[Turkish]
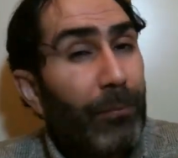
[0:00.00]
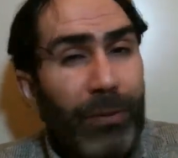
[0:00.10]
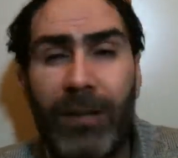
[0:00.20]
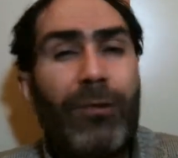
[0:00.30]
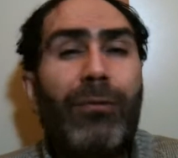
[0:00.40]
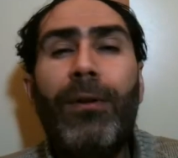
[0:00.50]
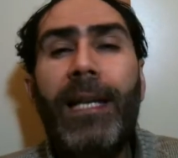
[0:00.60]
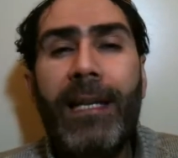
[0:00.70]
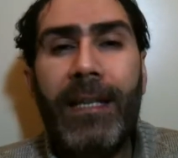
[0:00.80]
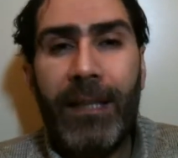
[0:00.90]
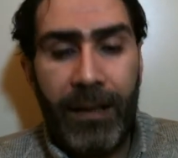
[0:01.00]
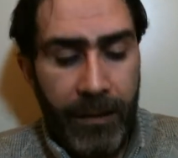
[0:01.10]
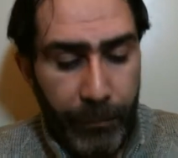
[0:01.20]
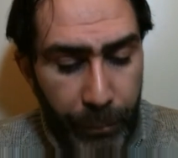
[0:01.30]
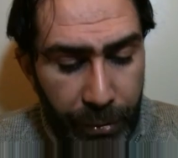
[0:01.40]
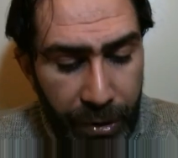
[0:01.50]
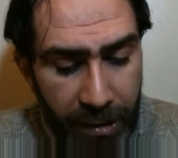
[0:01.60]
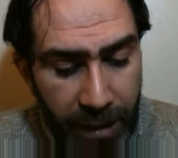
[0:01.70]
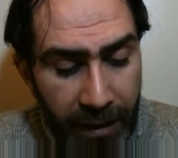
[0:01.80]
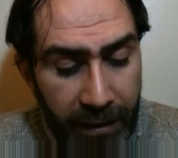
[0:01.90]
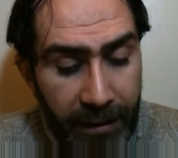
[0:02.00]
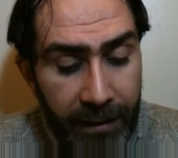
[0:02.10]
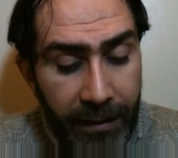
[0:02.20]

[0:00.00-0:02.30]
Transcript: Bu nasıl söylenir? Bu işte